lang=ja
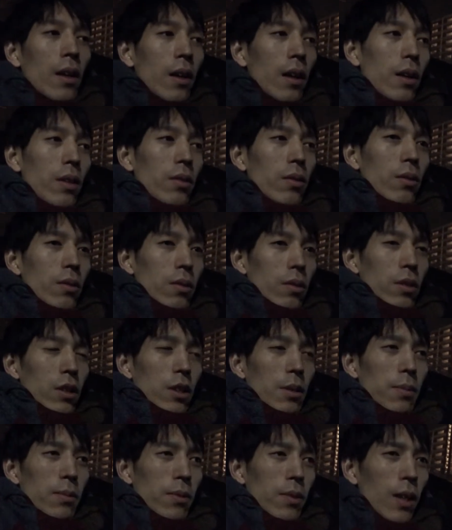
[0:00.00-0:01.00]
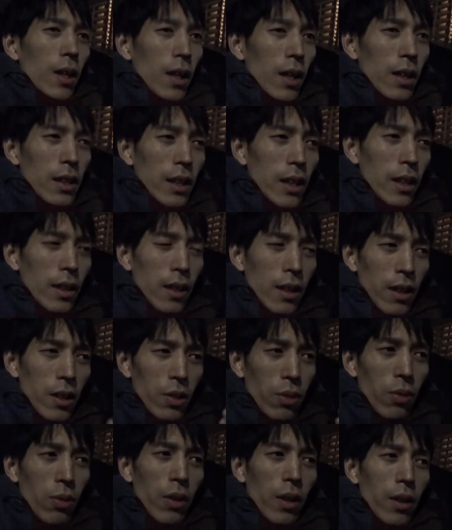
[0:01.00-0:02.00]
あの自分が言えない
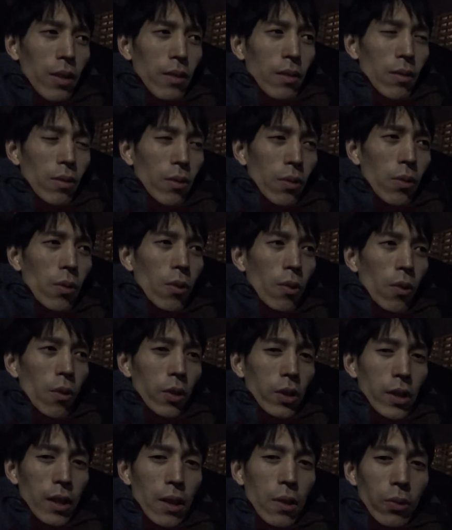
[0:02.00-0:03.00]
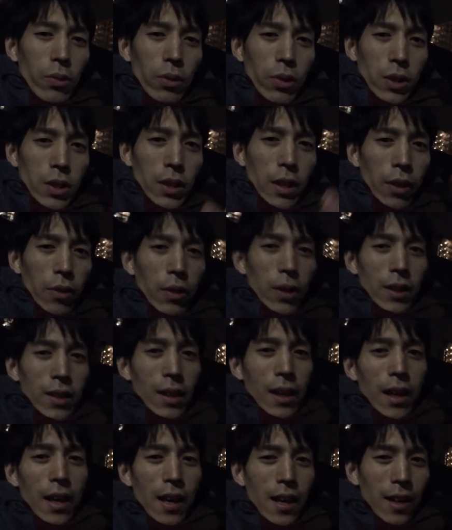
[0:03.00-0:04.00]
表現を補おうとしてこうやっ
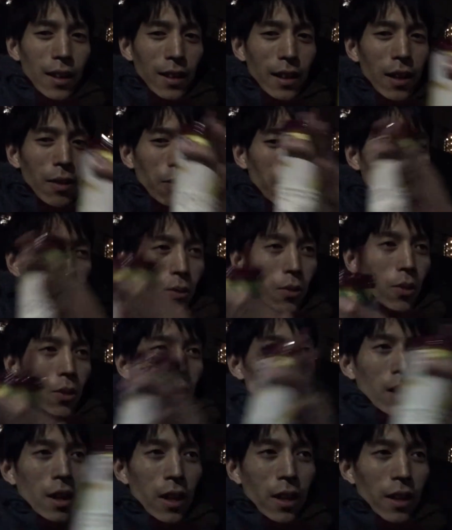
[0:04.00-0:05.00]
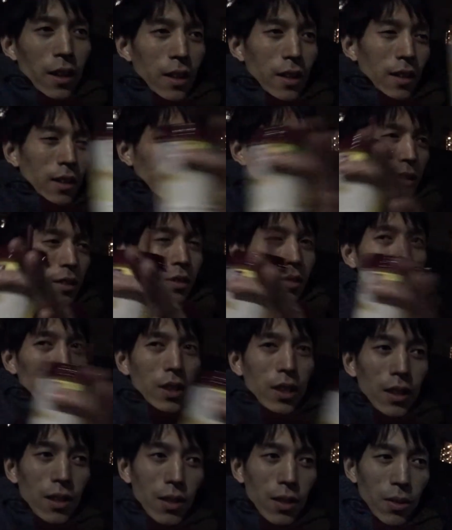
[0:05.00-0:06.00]
て手をこう不
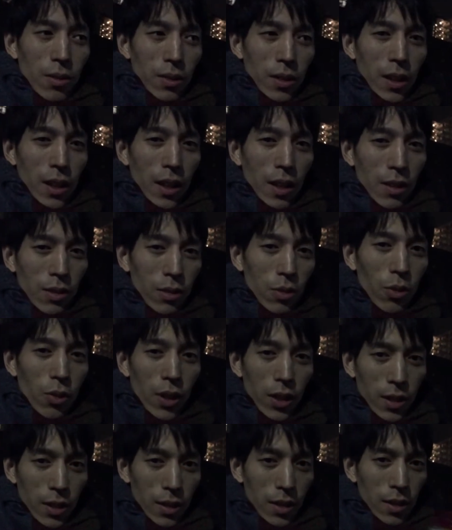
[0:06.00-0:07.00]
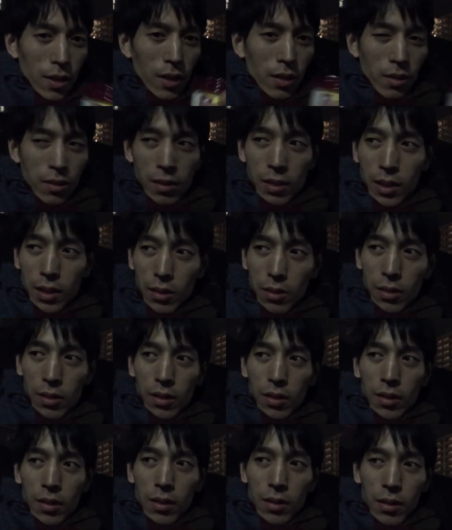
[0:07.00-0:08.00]
必要に動かしすぎるっていう
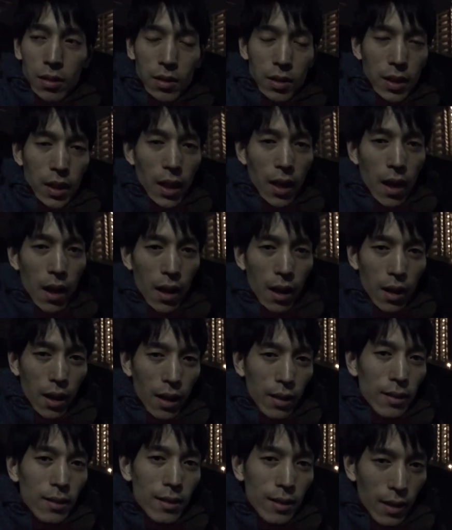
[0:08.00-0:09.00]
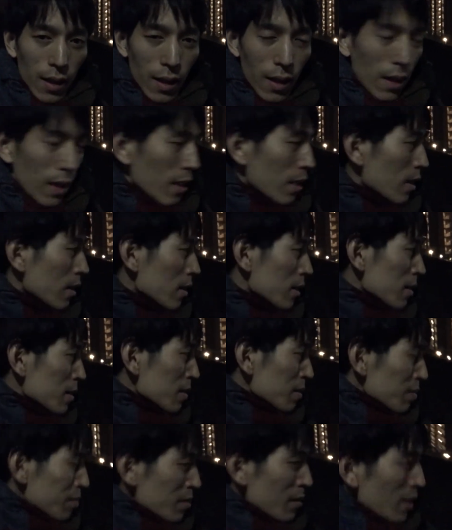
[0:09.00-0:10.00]
癖があって
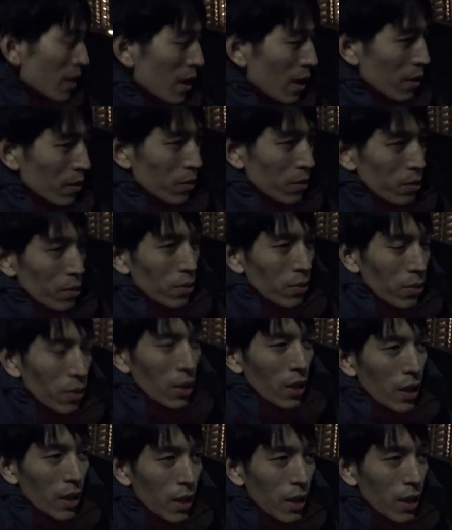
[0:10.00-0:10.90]
あの